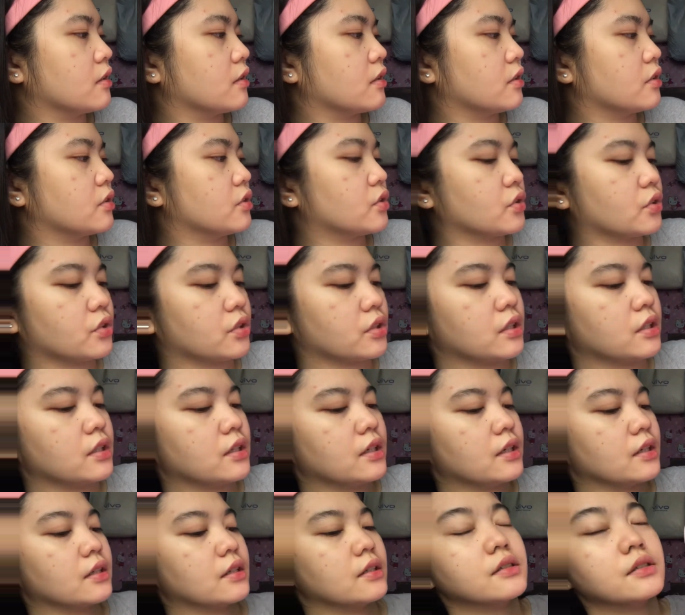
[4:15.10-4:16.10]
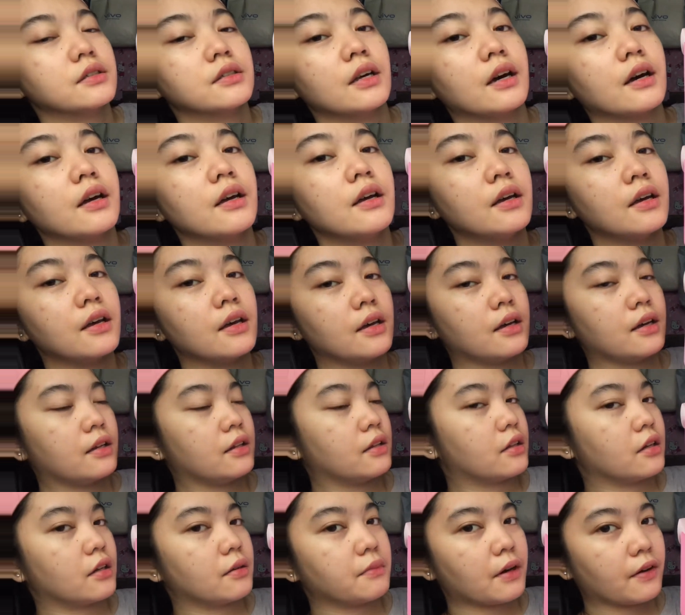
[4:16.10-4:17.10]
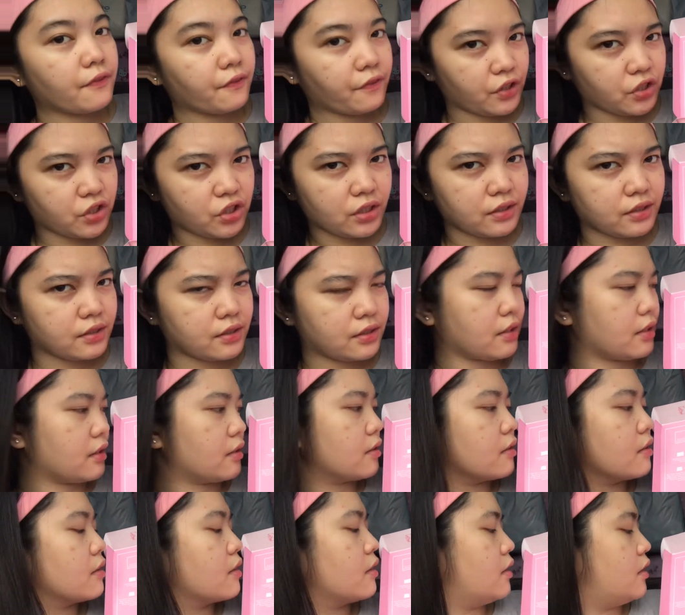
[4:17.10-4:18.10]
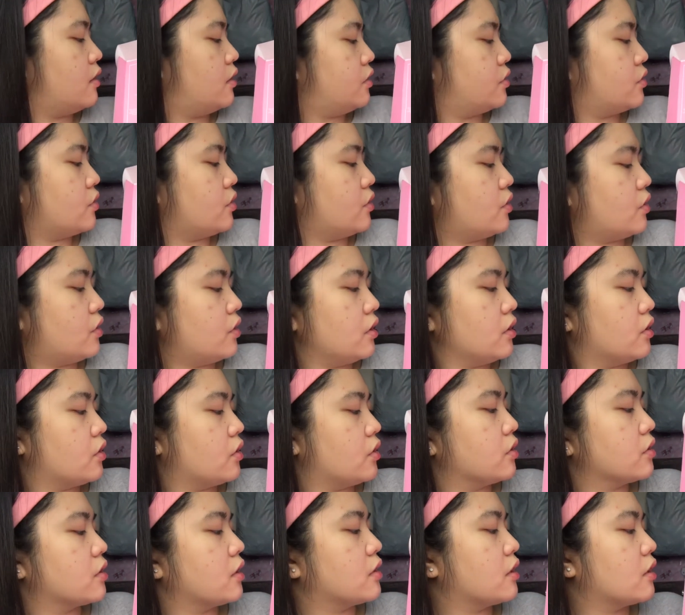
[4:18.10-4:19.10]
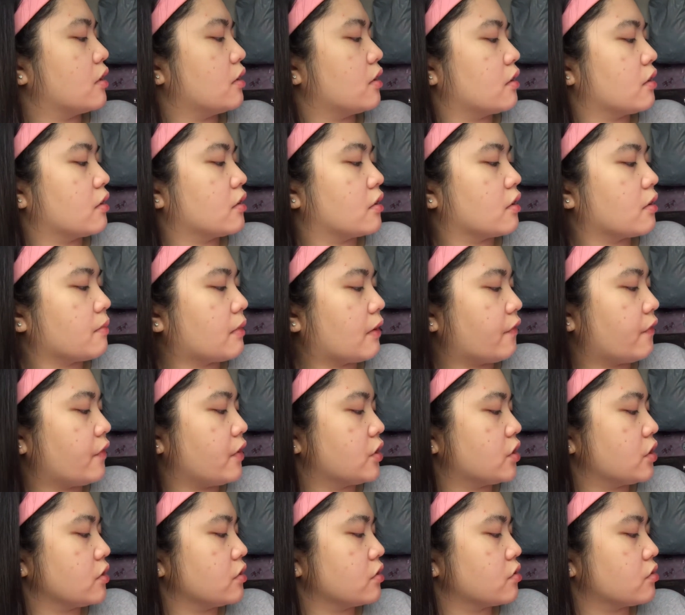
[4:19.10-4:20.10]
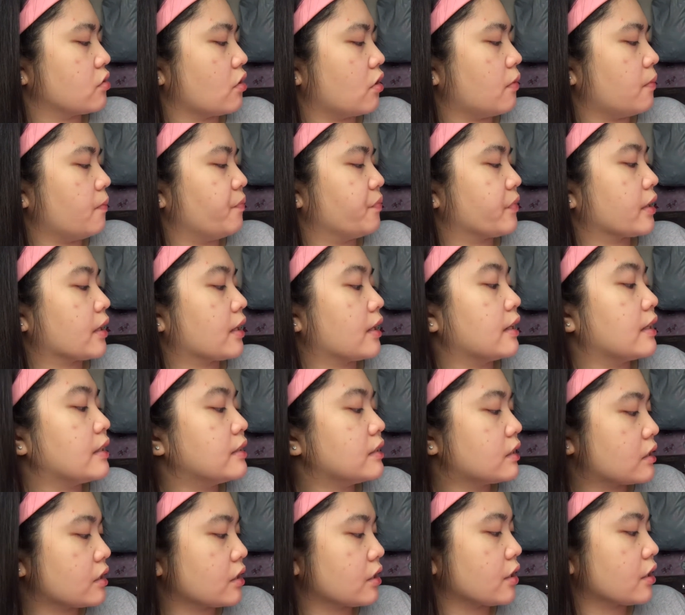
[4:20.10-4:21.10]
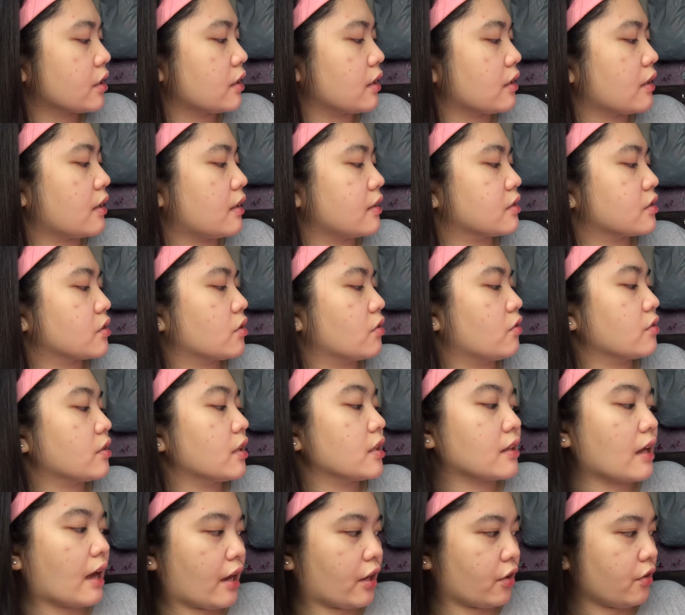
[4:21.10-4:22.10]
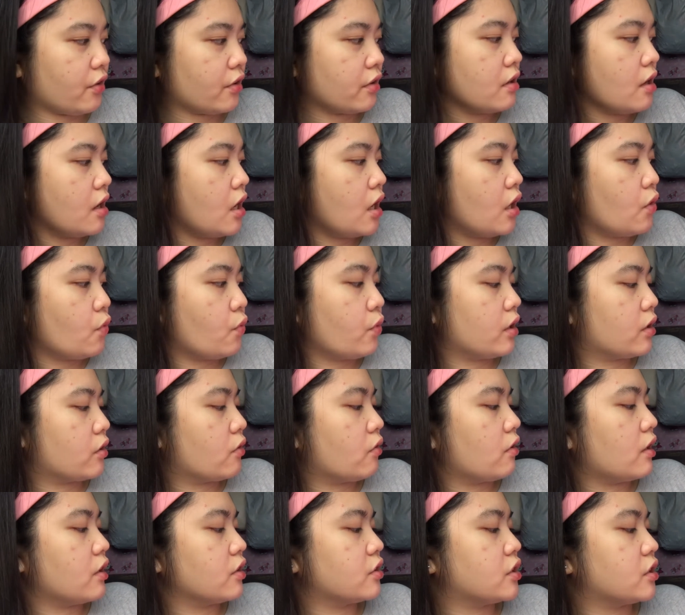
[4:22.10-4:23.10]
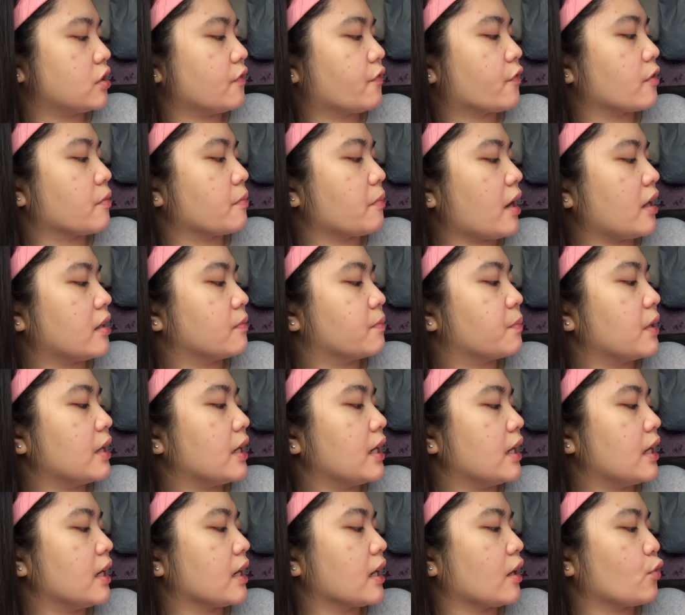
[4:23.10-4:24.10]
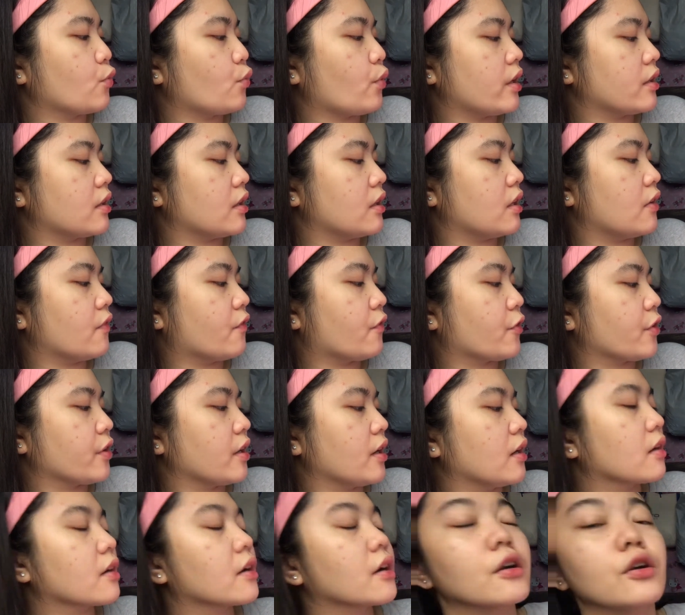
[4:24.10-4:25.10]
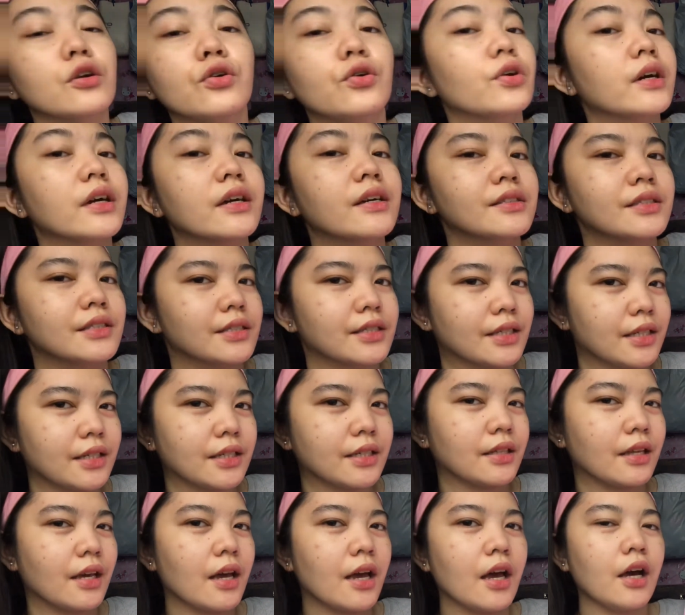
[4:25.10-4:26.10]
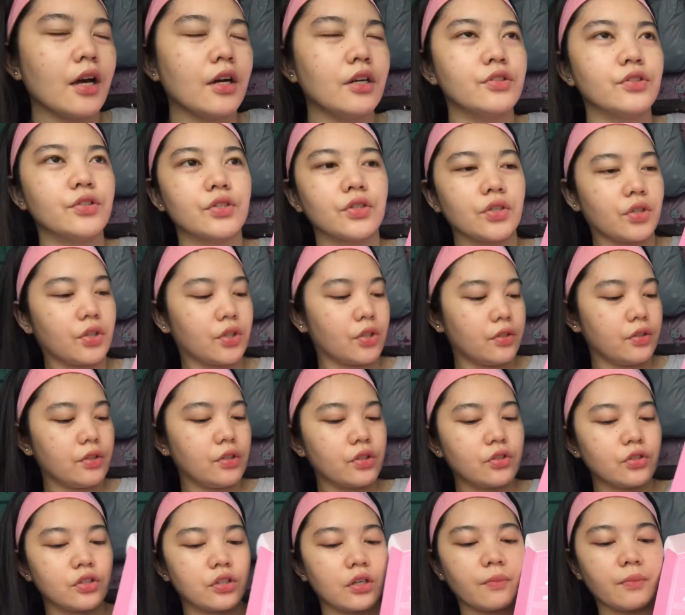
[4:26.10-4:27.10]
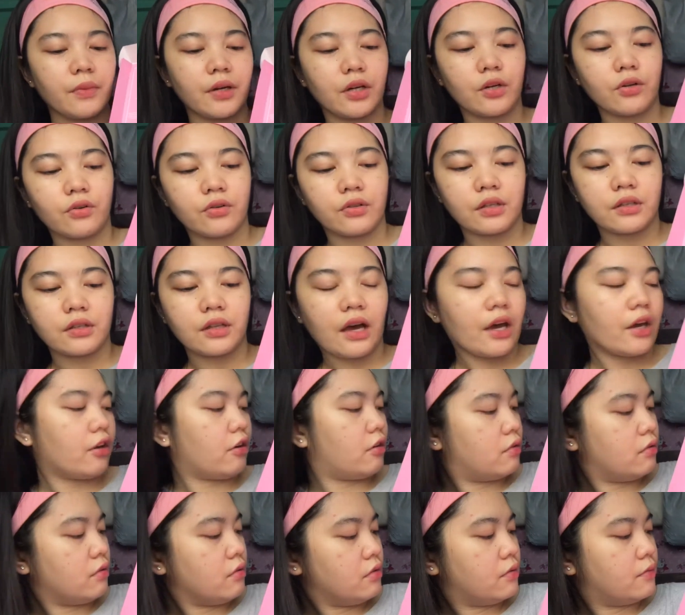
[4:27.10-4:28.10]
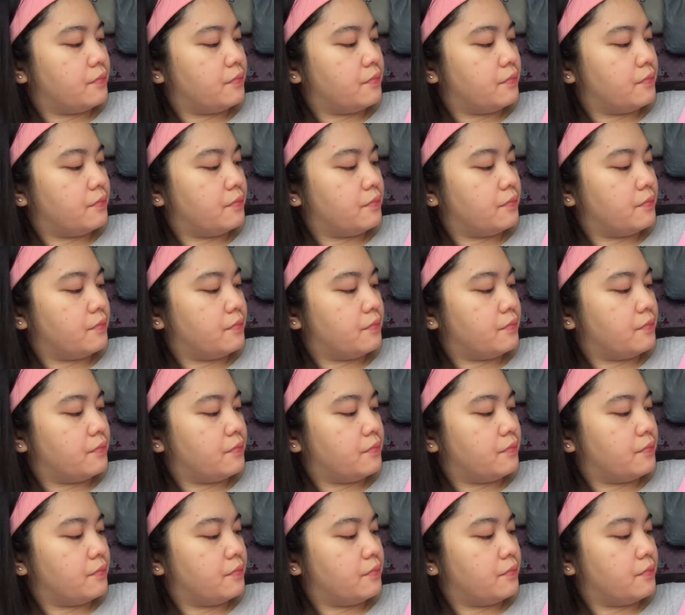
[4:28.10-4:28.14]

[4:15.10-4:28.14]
So, it is the dermafacial set. So, ito, the dermafacial soap cleanser that has glutathione with collagen for mild peeling and whitening for younger looking skin. So, ito siya may glutathione.